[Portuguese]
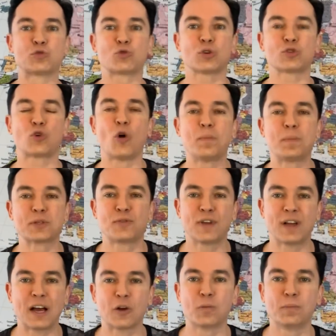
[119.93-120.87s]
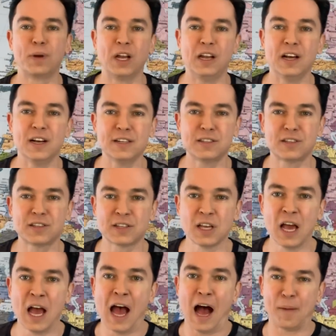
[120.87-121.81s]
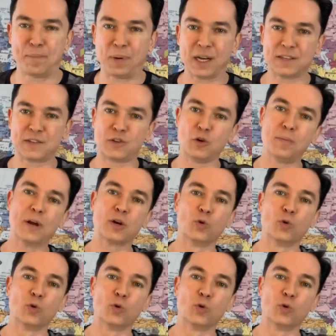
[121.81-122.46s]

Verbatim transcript: suas roupas ficaram brilhantes, apareceu uma